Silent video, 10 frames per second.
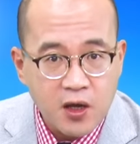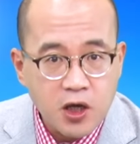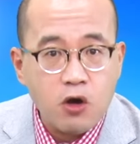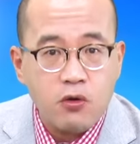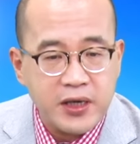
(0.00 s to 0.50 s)

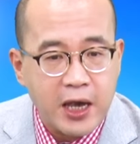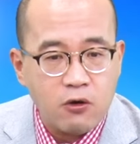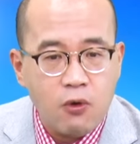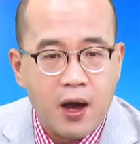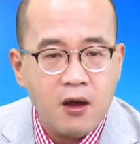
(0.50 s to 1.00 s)
要有眼
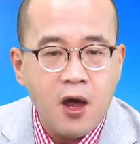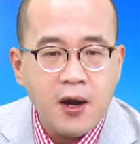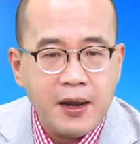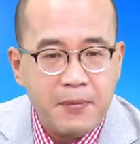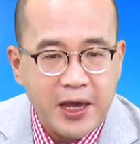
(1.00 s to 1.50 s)
光。
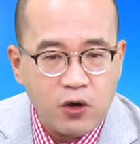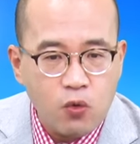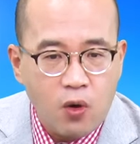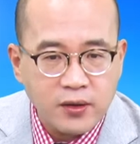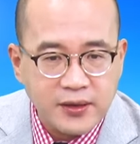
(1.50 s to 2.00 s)
那美
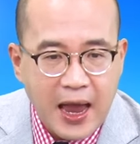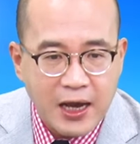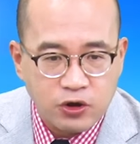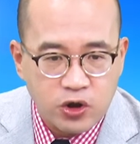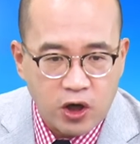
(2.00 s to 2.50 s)
国
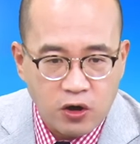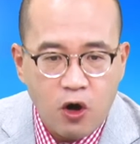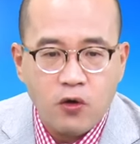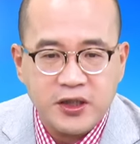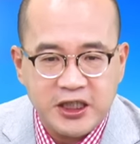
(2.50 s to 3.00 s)
大选
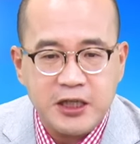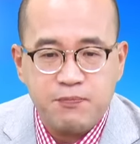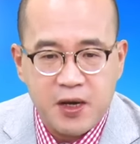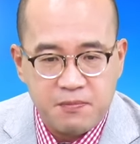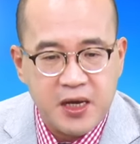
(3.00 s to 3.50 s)
后基
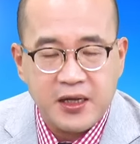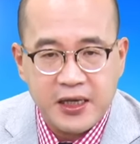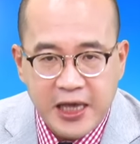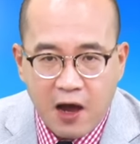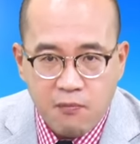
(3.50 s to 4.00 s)
本面的
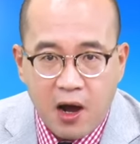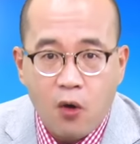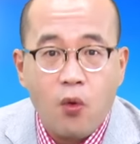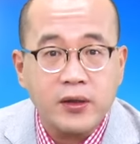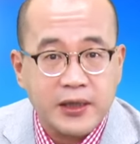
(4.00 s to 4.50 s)
样貌，
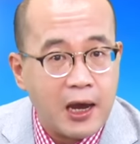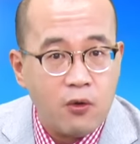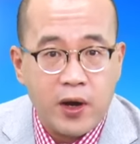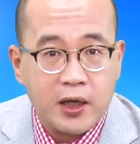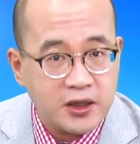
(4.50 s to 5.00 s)
我待
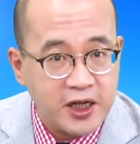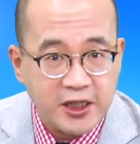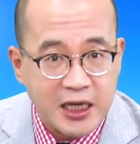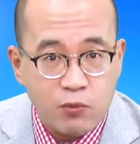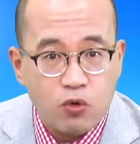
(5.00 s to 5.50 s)
会今天
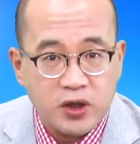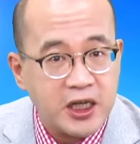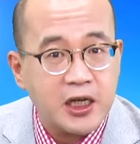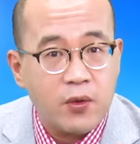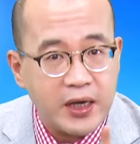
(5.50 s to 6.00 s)
节目，
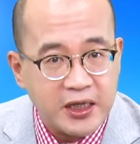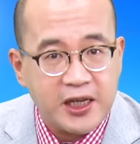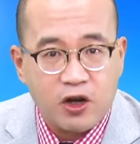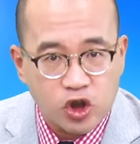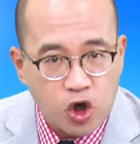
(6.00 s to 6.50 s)
请各位一定
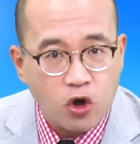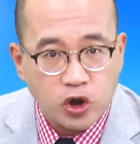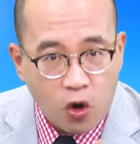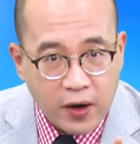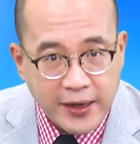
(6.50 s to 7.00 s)
要从
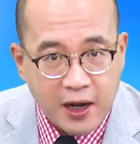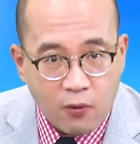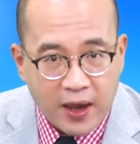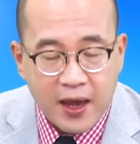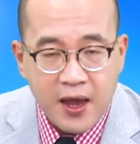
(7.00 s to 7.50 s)
头看到
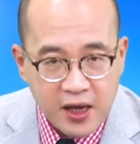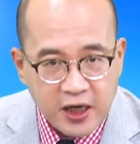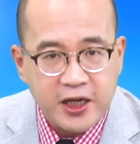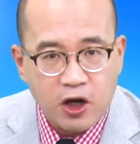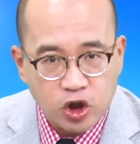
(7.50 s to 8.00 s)
尾，
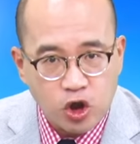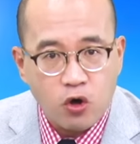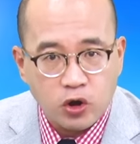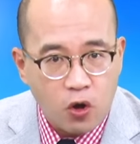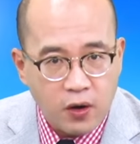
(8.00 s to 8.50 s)
一定要
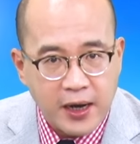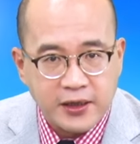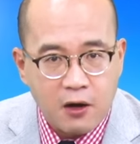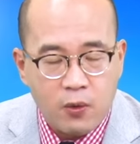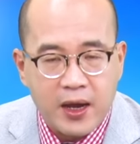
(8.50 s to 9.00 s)
从头看
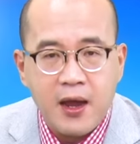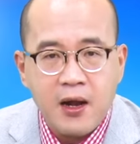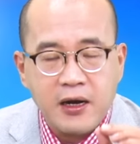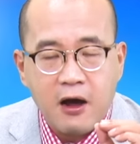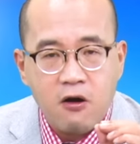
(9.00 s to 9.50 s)
到尾。
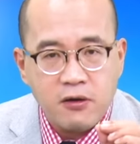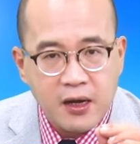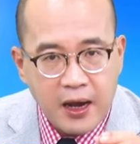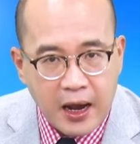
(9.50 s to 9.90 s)
然后呢，